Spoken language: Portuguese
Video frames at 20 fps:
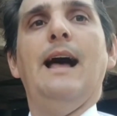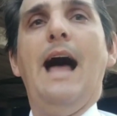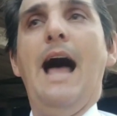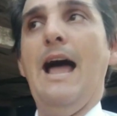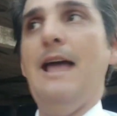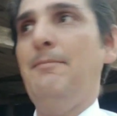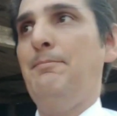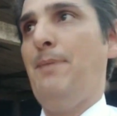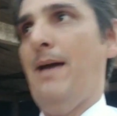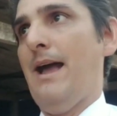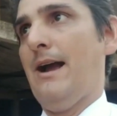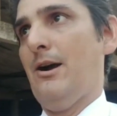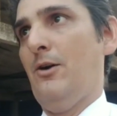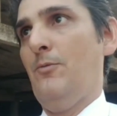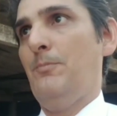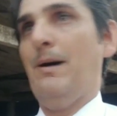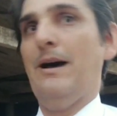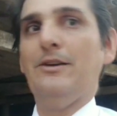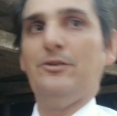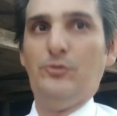Aí pega
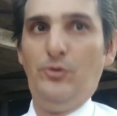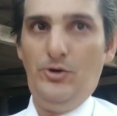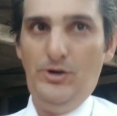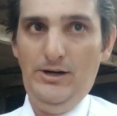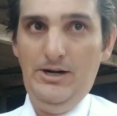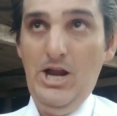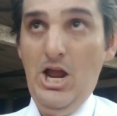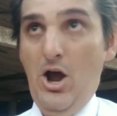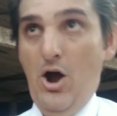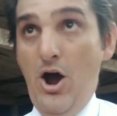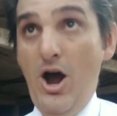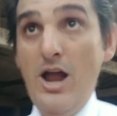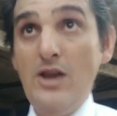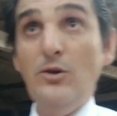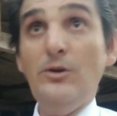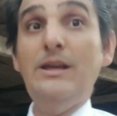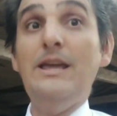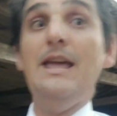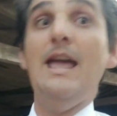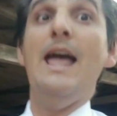um pastor,
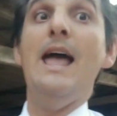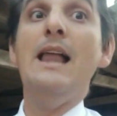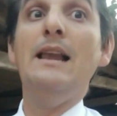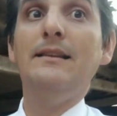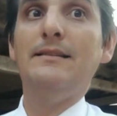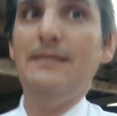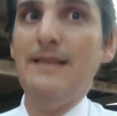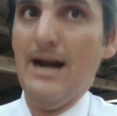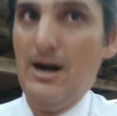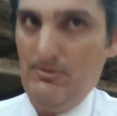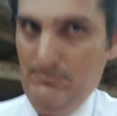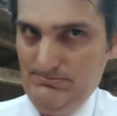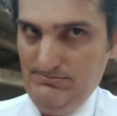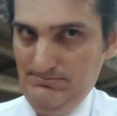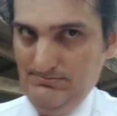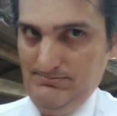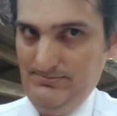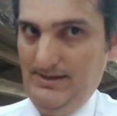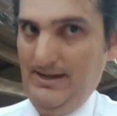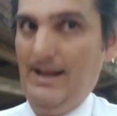olha o que eles, não,
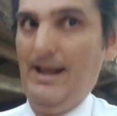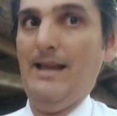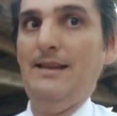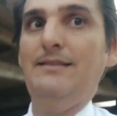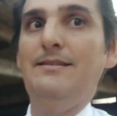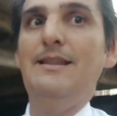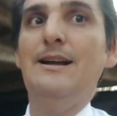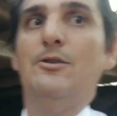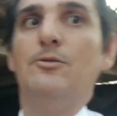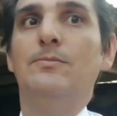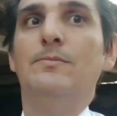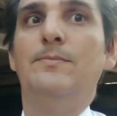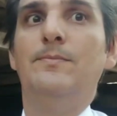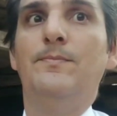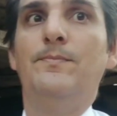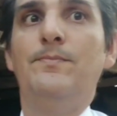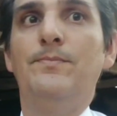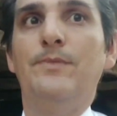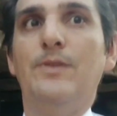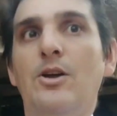eles não.
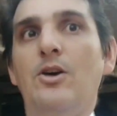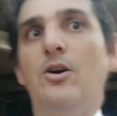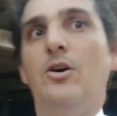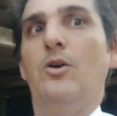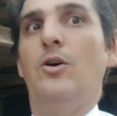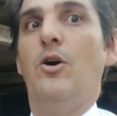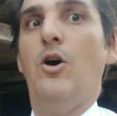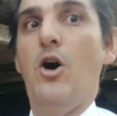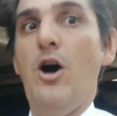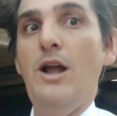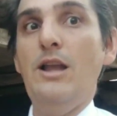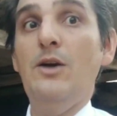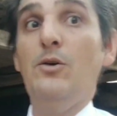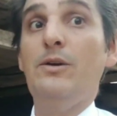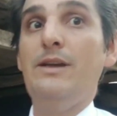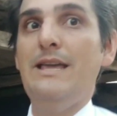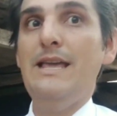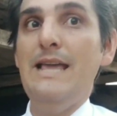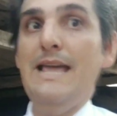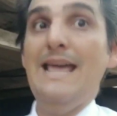Olha
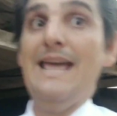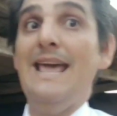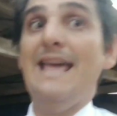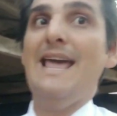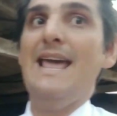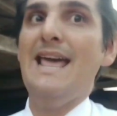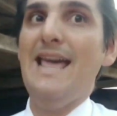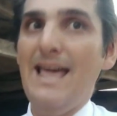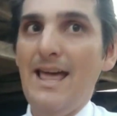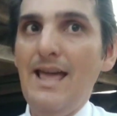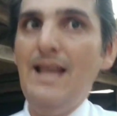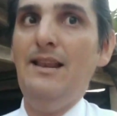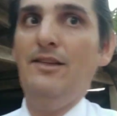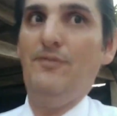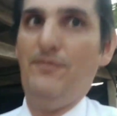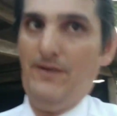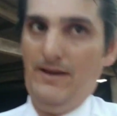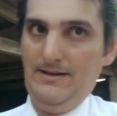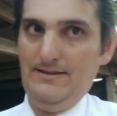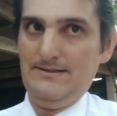o que
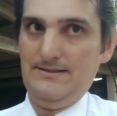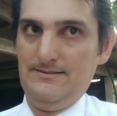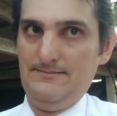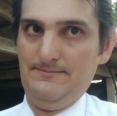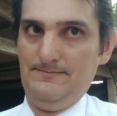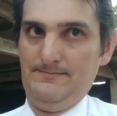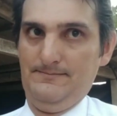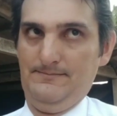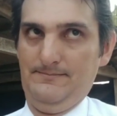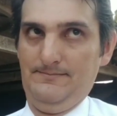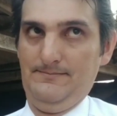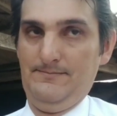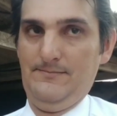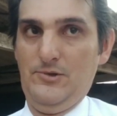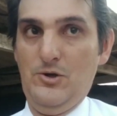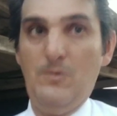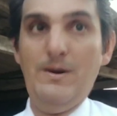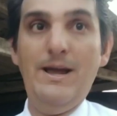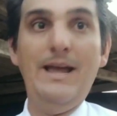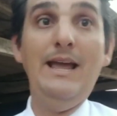ele fez.
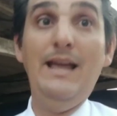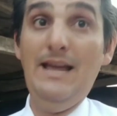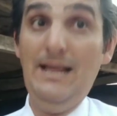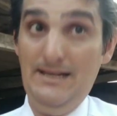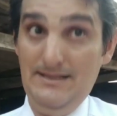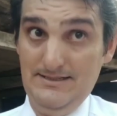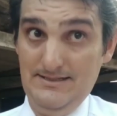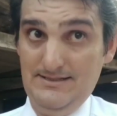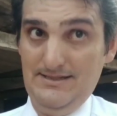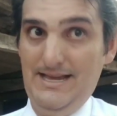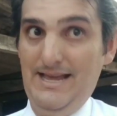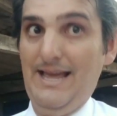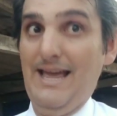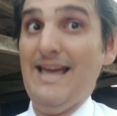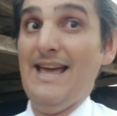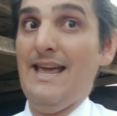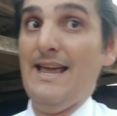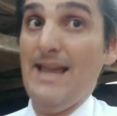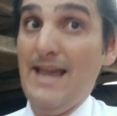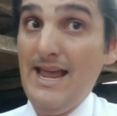Não é eles,
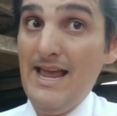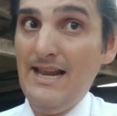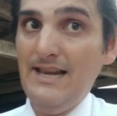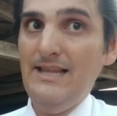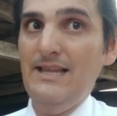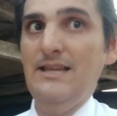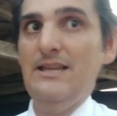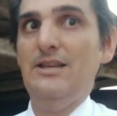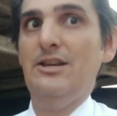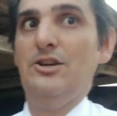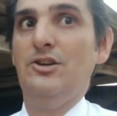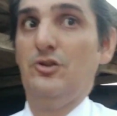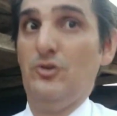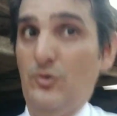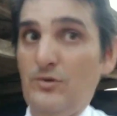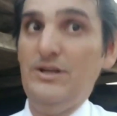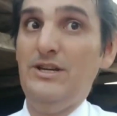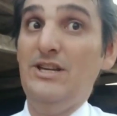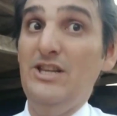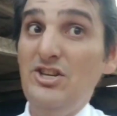é ele
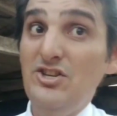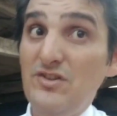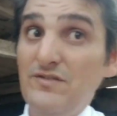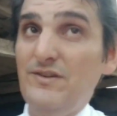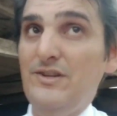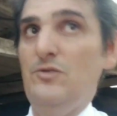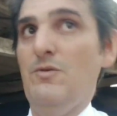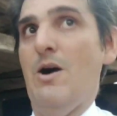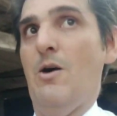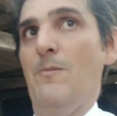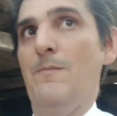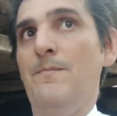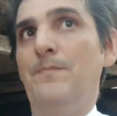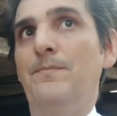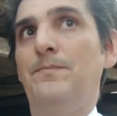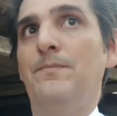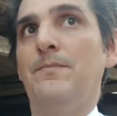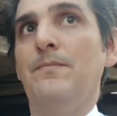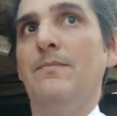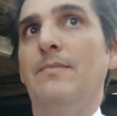no individual.
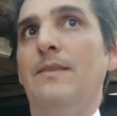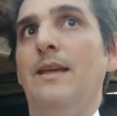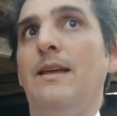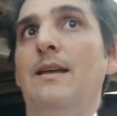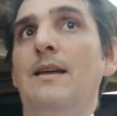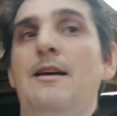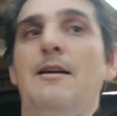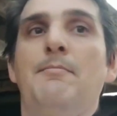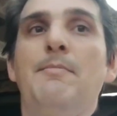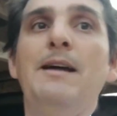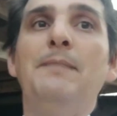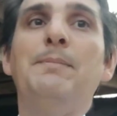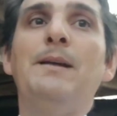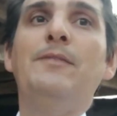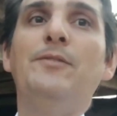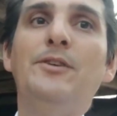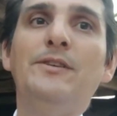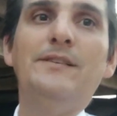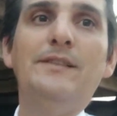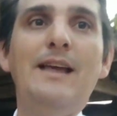Mas para
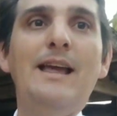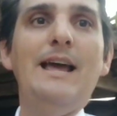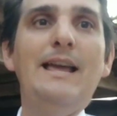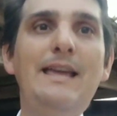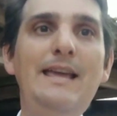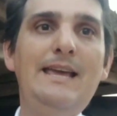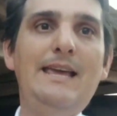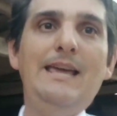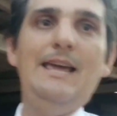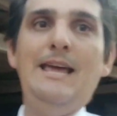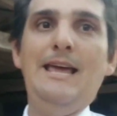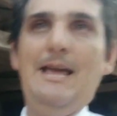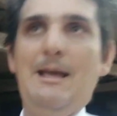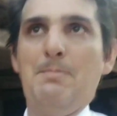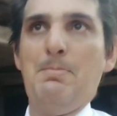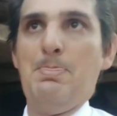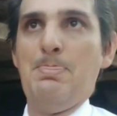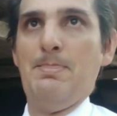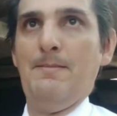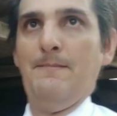você aí que